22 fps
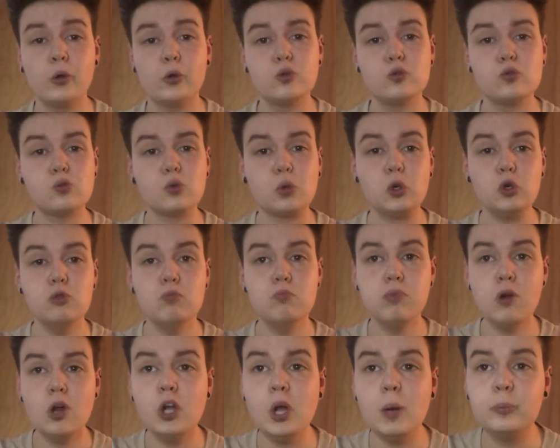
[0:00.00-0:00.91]
Sur le
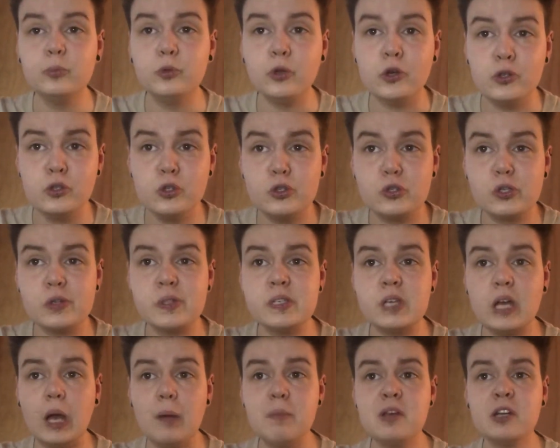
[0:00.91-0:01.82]
blog Optoys
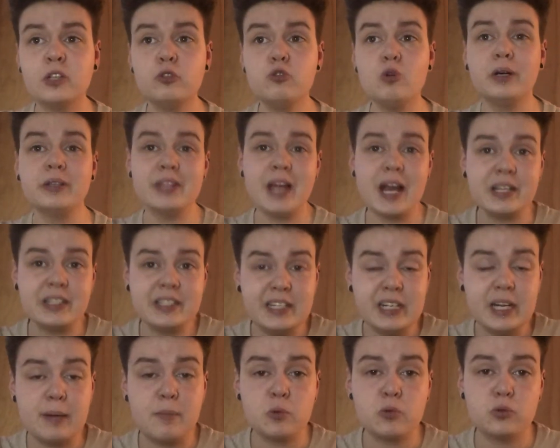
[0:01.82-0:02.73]
sortira bientôt un
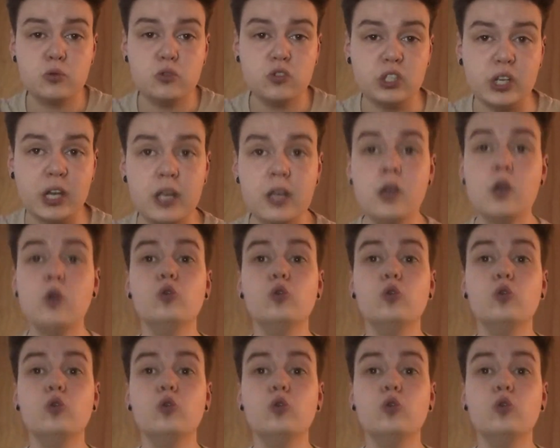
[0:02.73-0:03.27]
article à mon sujet,